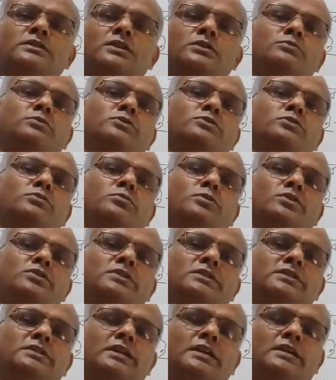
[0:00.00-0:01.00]
১৩ বছর
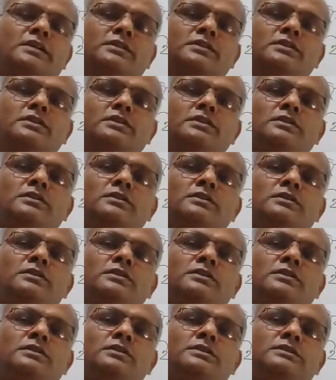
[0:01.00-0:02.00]
বয়সে তার
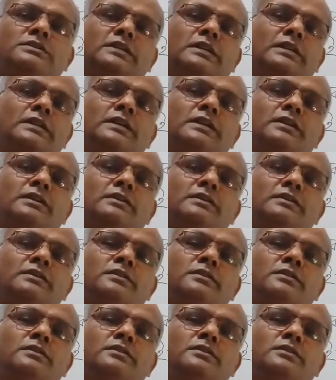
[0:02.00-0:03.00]
ছেলে
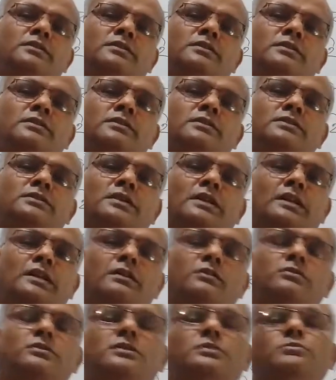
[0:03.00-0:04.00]

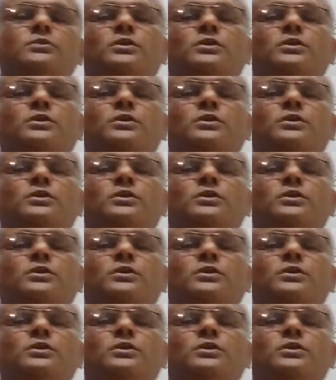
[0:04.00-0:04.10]
জালালউদ্দিন